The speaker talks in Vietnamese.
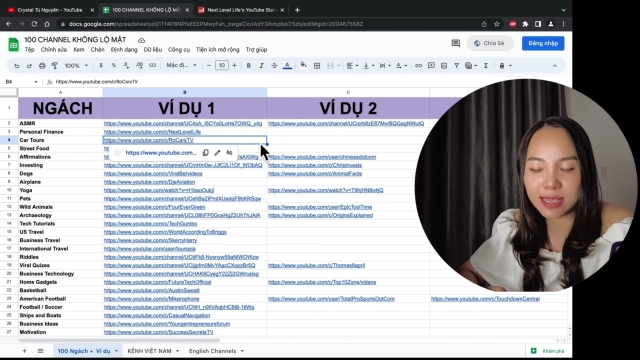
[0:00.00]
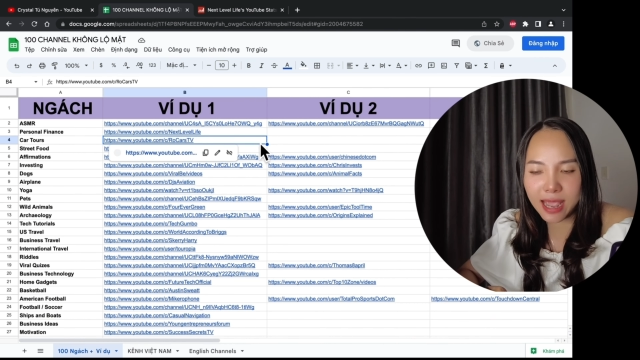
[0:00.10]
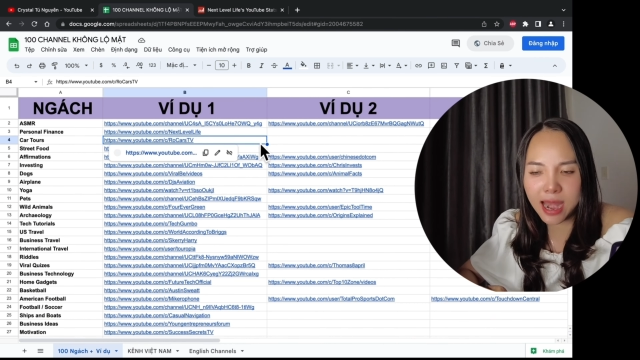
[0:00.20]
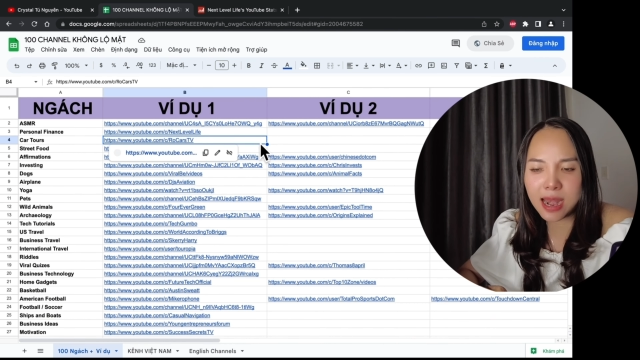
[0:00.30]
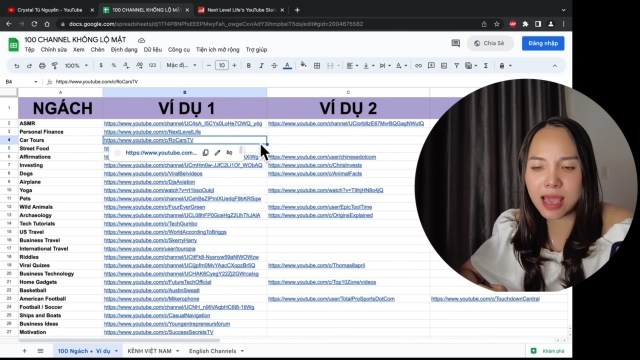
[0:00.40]

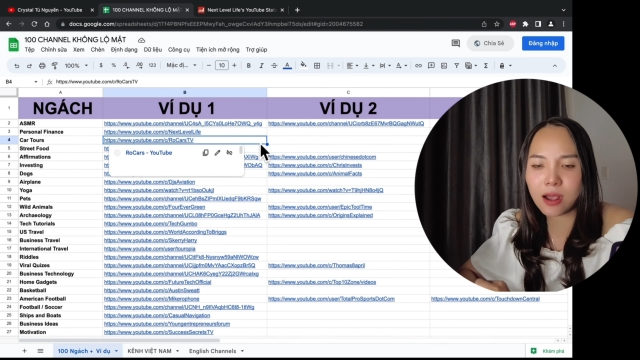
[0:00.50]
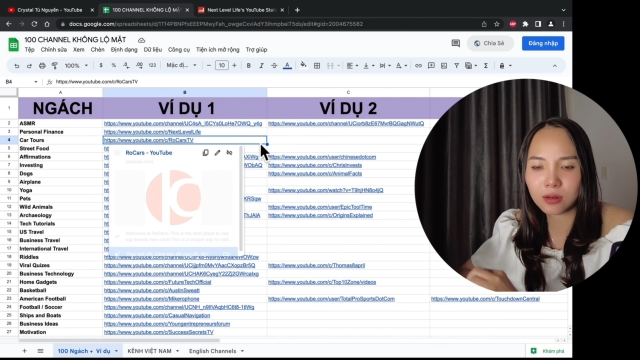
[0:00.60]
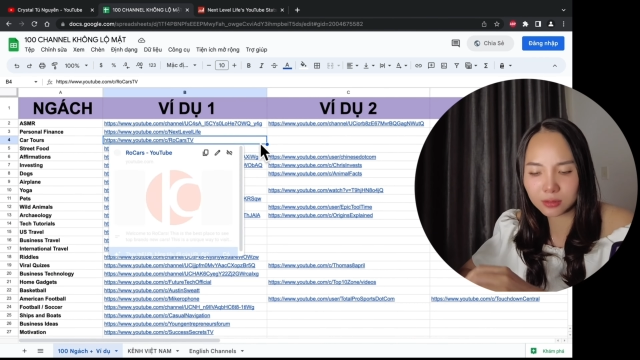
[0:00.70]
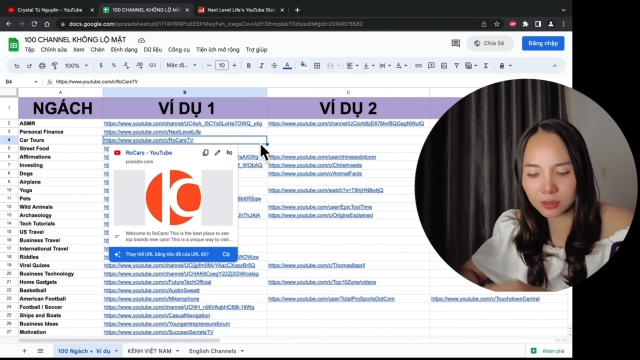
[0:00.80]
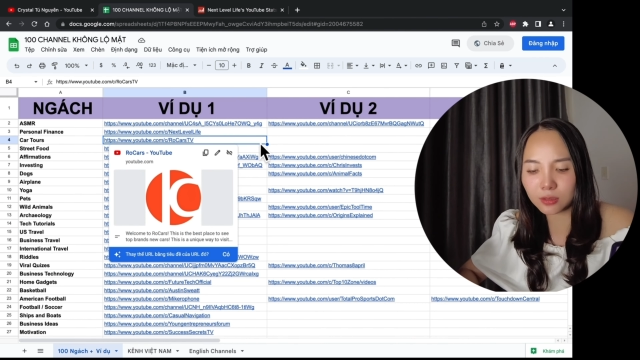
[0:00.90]
khá là
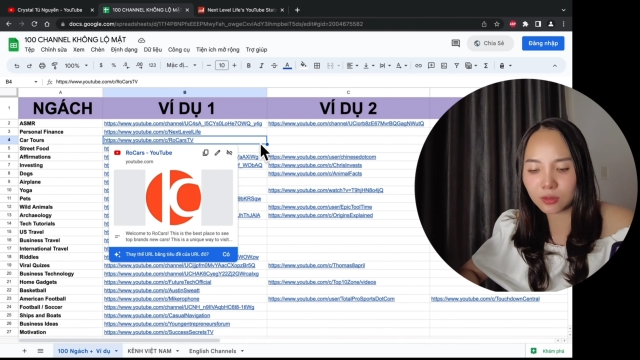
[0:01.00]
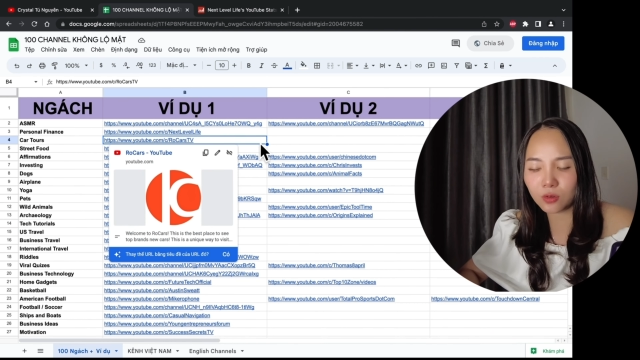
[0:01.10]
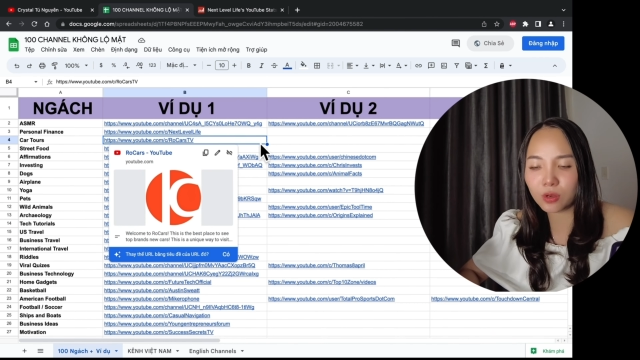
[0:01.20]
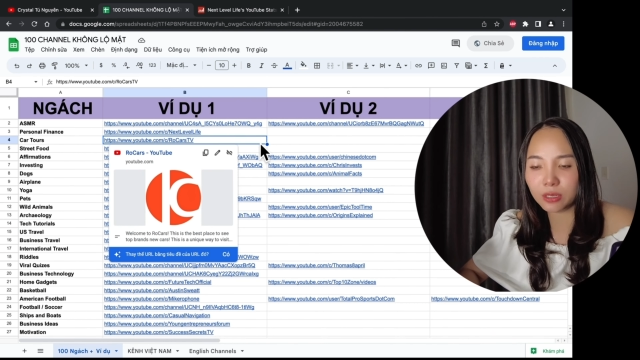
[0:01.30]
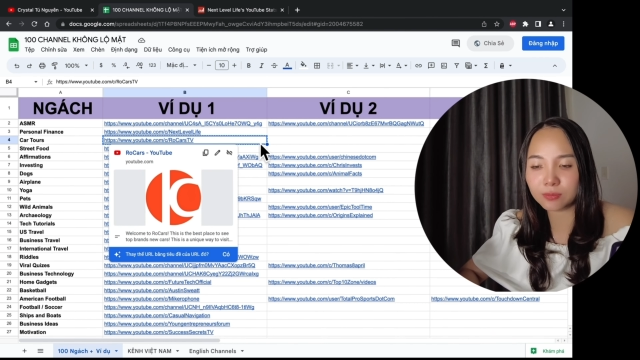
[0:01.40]
ấn tượng
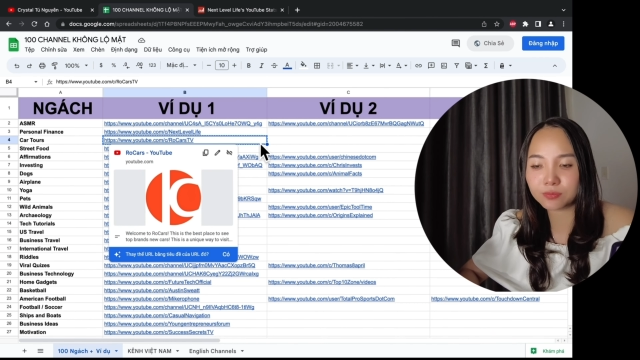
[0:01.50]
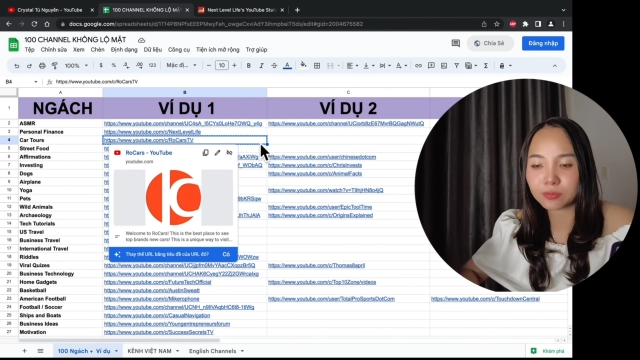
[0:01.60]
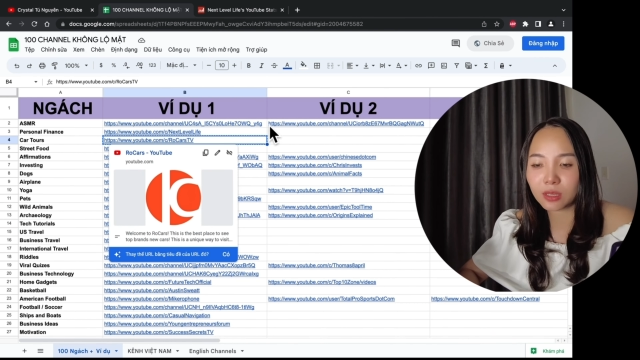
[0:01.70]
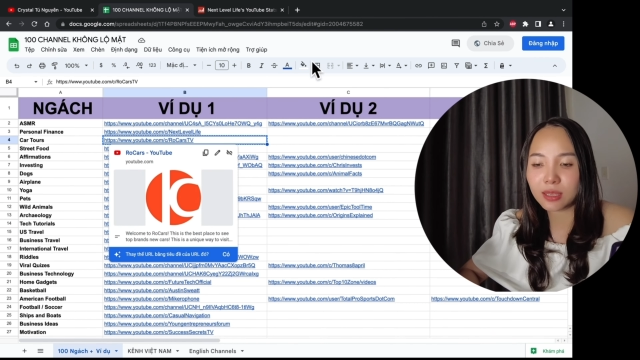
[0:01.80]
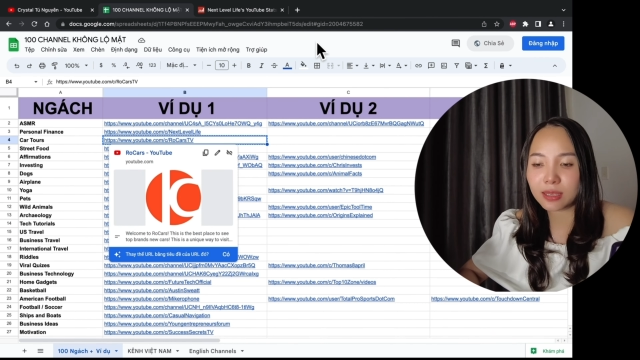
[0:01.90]
luôn á.
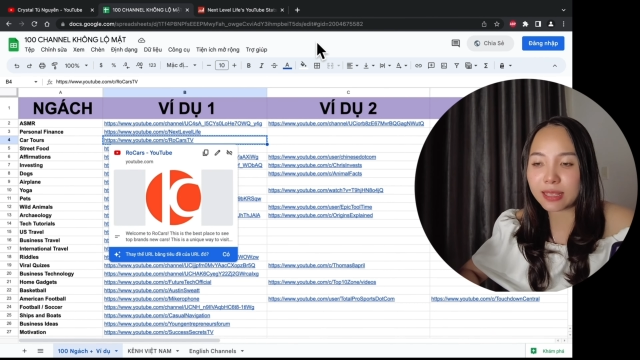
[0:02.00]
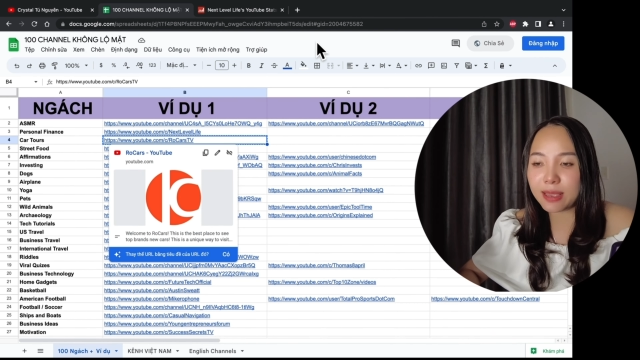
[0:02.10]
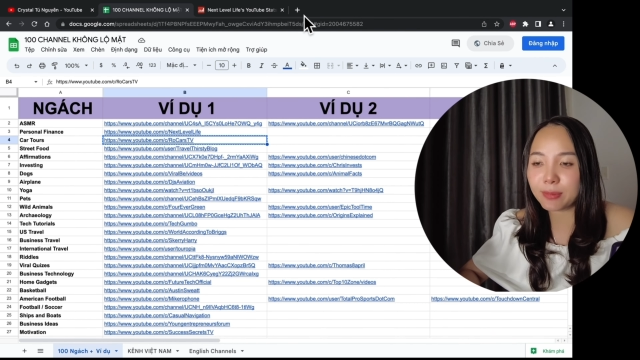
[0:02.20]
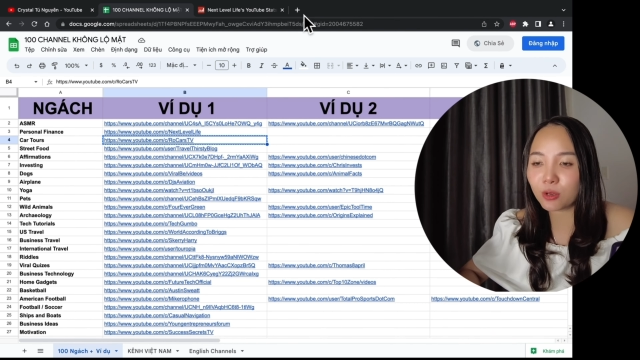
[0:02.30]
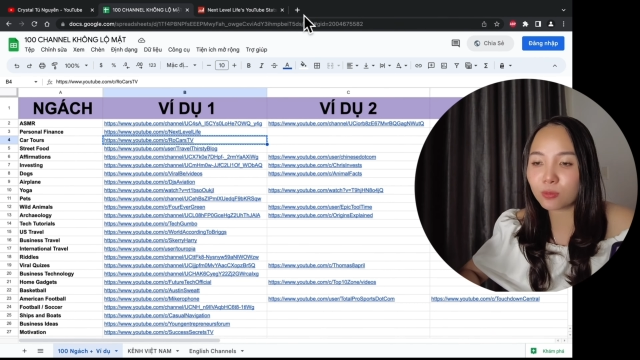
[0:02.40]
Cả
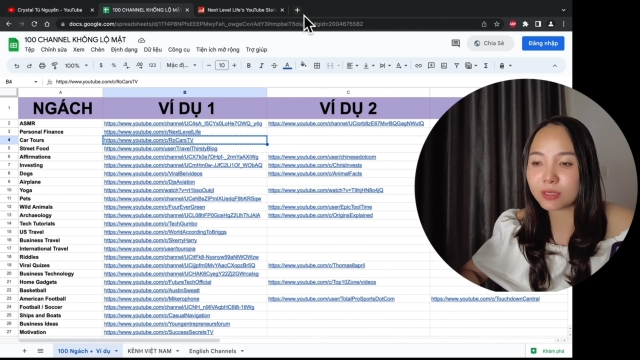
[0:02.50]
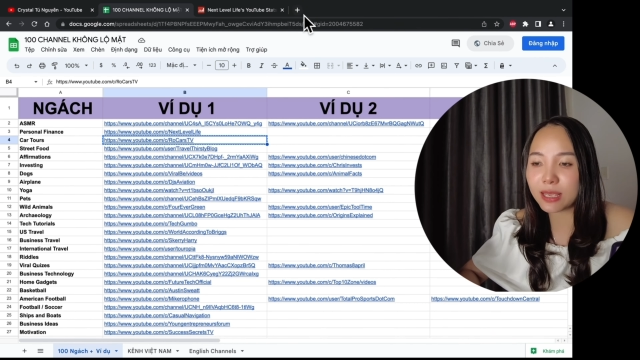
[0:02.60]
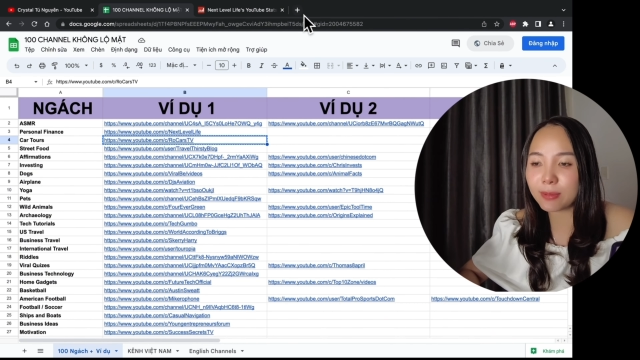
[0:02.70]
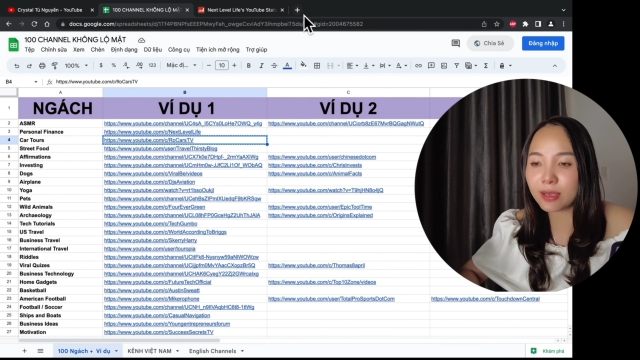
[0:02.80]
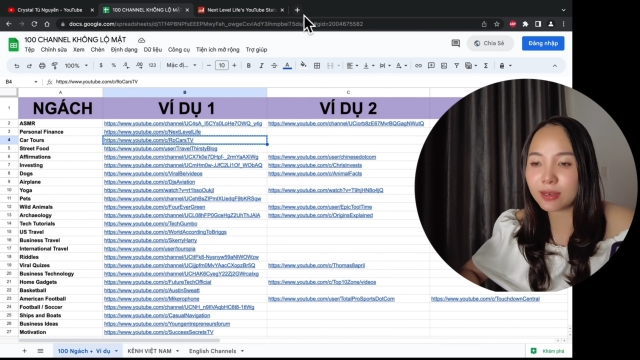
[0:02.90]
nhà mình cùng
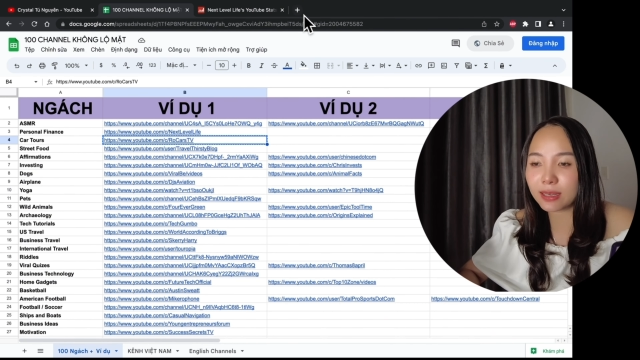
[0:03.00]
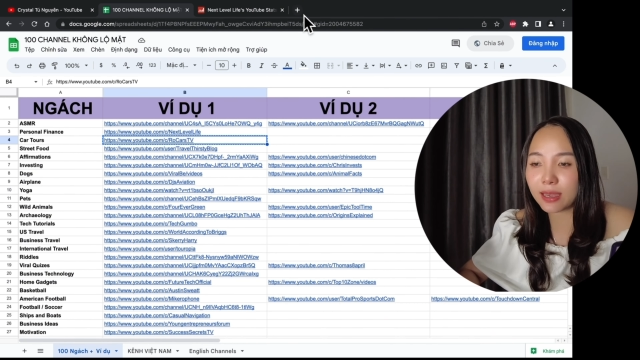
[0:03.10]
xem cái kênh